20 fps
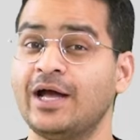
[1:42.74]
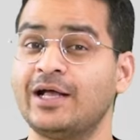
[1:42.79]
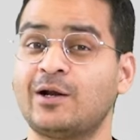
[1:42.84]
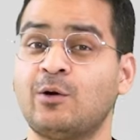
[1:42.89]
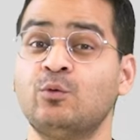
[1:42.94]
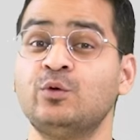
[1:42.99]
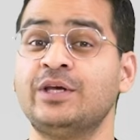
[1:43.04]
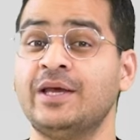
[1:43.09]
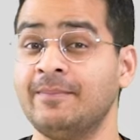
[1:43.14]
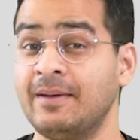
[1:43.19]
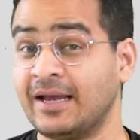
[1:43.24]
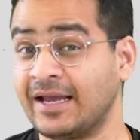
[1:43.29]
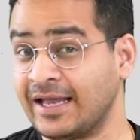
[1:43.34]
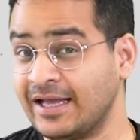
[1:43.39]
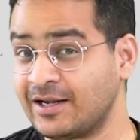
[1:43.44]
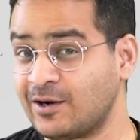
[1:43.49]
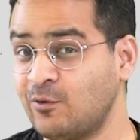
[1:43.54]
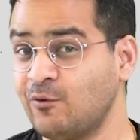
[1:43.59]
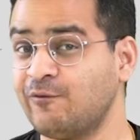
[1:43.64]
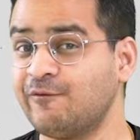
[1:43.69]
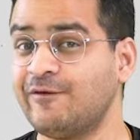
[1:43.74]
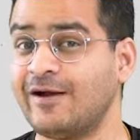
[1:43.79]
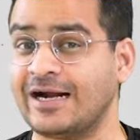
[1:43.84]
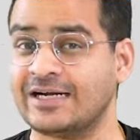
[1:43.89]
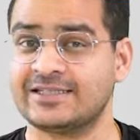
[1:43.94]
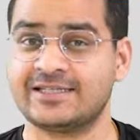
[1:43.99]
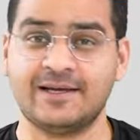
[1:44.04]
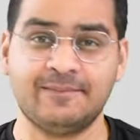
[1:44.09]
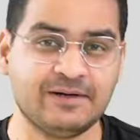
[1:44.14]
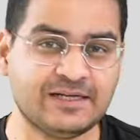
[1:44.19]
कह रहा हूँ ये मैं कह रहा हूँ
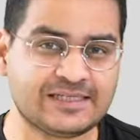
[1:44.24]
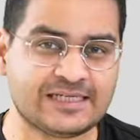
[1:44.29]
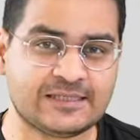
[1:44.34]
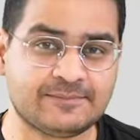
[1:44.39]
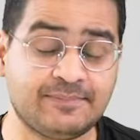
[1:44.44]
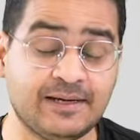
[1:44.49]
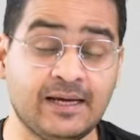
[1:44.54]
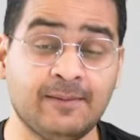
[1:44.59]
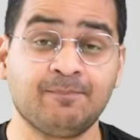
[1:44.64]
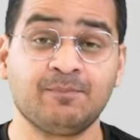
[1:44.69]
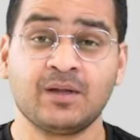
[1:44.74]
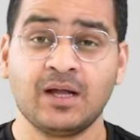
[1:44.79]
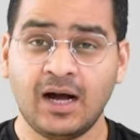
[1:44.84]
फैक्ट्स के बेसिस पे